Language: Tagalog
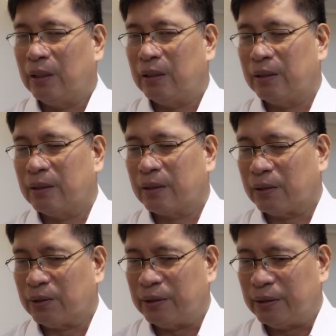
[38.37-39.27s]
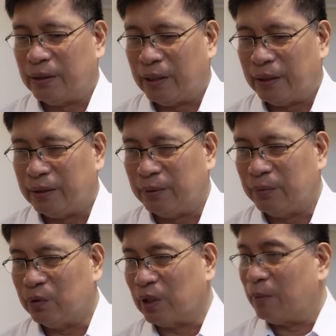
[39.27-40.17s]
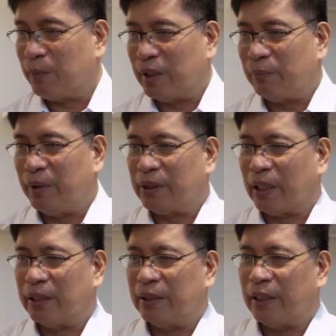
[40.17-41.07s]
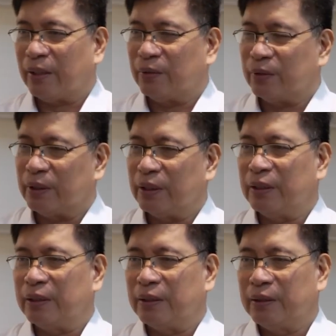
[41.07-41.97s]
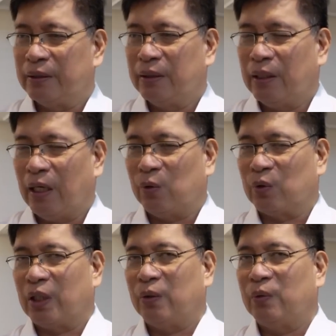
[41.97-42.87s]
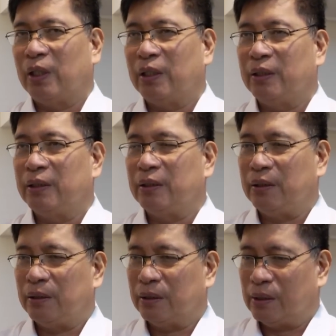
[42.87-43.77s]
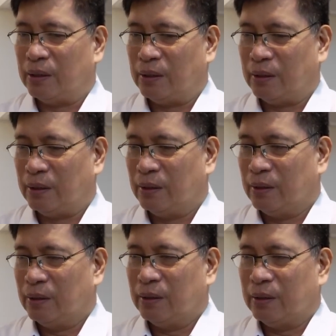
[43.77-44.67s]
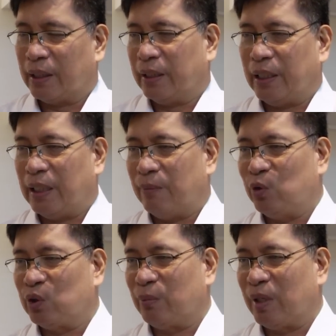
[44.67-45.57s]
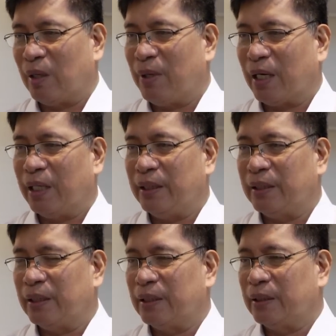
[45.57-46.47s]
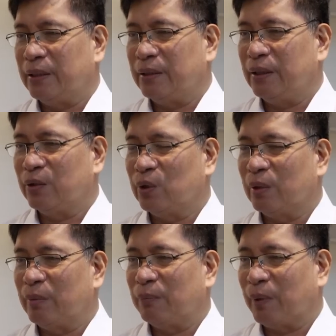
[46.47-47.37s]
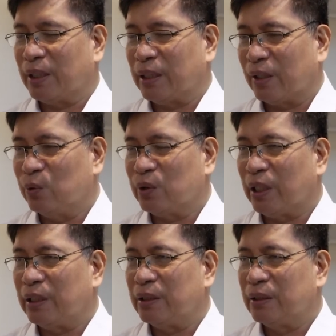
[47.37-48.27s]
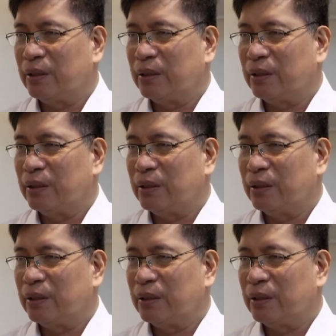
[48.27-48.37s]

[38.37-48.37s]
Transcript: Uh, kasi ay, yun nga, pinagbintangan nila ako na ako raw ay uh, nakikialam doon sa mga bagay na hindi ko naman pananagutan